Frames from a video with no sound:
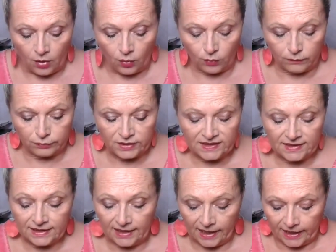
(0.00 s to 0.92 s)
On vous
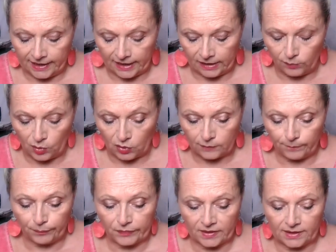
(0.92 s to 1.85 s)
dit
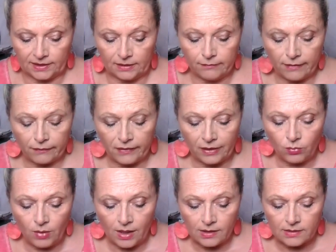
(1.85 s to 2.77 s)
également qu'il va
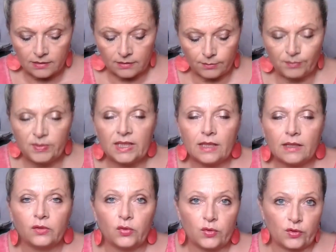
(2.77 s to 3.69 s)
falloir
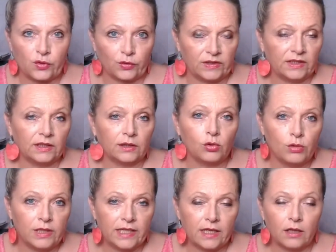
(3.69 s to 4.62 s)
bien ressentir
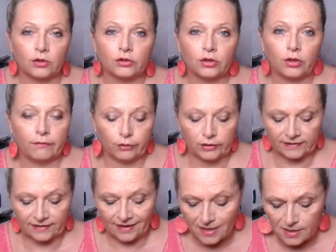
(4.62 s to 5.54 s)
le lien entre
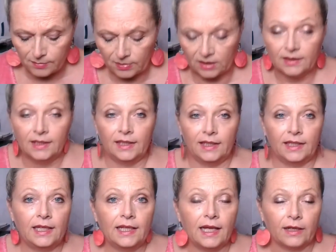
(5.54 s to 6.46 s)
votre âme
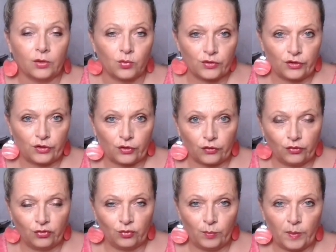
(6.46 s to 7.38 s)
et la
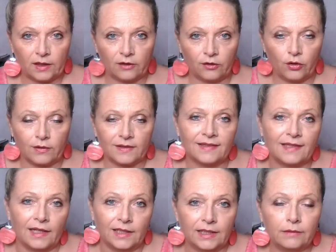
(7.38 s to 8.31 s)
conscience supérieure,
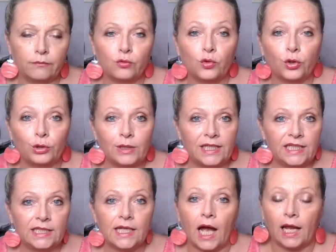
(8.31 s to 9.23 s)
celle qui vous
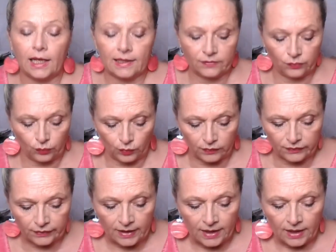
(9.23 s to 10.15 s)
relie à la source.